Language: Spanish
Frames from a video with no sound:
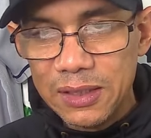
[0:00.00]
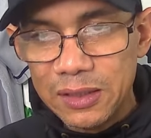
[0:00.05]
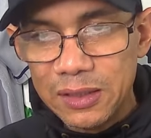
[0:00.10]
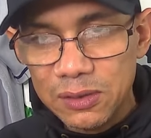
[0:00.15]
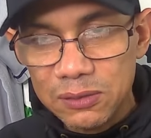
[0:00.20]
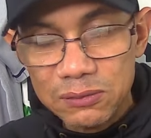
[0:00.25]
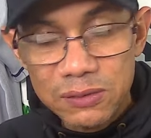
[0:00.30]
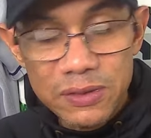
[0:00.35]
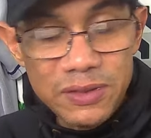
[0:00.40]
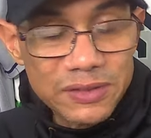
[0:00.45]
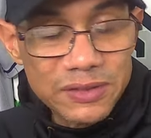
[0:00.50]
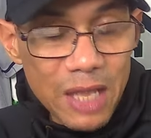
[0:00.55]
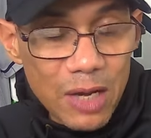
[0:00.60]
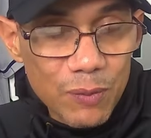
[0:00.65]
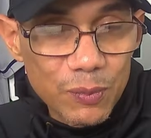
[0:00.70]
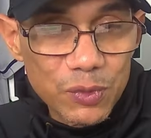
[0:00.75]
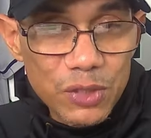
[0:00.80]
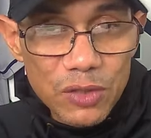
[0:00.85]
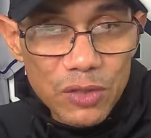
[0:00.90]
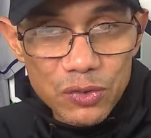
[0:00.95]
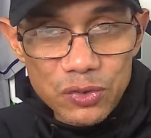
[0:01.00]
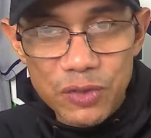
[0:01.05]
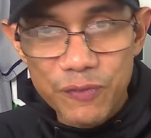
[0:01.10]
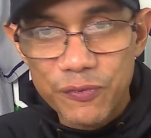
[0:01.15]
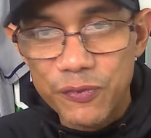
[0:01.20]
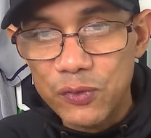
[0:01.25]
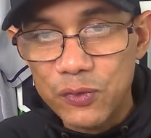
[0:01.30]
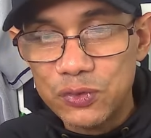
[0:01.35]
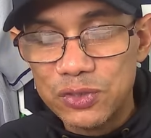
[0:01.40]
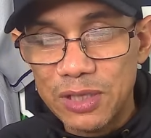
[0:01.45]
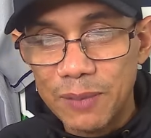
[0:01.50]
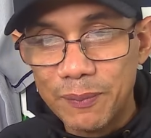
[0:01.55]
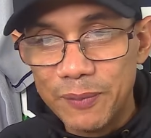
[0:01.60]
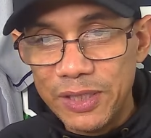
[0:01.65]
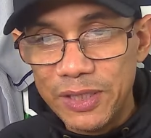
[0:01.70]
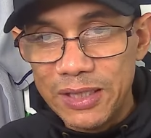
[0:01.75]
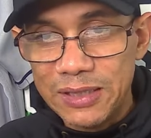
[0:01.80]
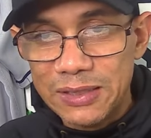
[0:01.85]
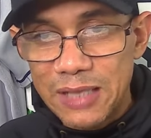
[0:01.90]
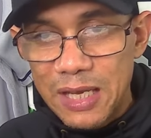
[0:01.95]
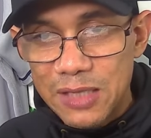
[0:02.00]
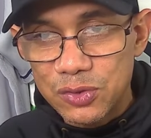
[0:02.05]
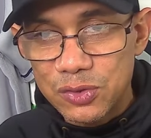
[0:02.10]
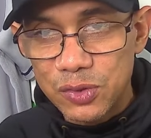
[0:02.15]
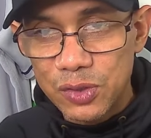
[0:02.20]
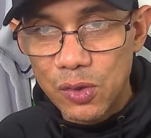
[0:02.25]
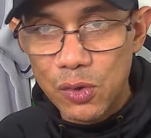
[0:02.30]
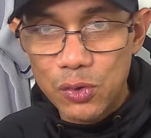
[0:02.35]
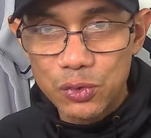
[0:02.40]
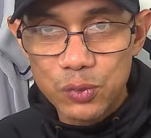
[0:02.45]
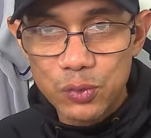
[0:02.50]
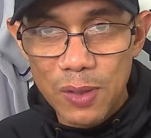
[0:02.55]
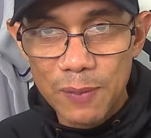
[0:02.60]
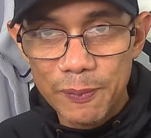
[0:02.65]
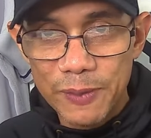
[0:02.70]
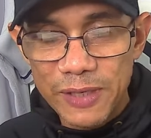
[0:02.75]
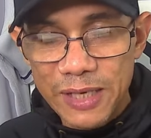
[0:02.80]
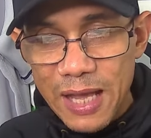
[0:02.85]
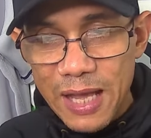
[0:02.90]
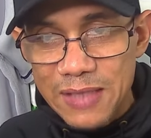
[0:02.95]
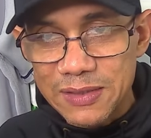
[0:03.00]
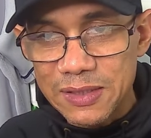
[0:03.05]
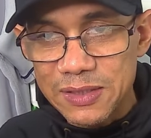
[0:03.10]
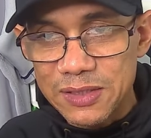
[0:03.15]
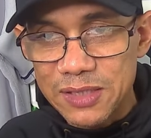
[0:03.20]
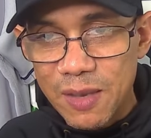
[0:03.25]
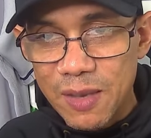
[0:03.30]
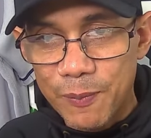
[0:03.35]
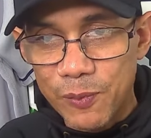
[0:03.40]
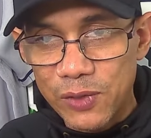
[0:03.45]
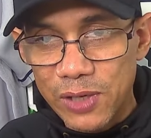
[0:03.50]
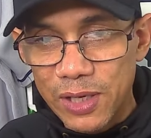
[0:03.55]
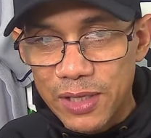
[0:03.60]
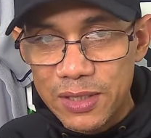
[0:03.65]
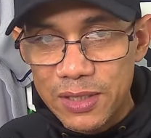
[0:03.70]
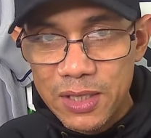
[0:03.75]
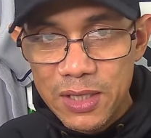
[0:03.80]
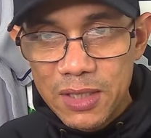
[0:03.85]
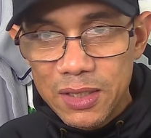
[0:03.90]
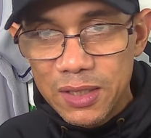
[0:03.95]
Quizá los muchachos se frustran. Mira el caso de Oswald Peraza, está por ahí.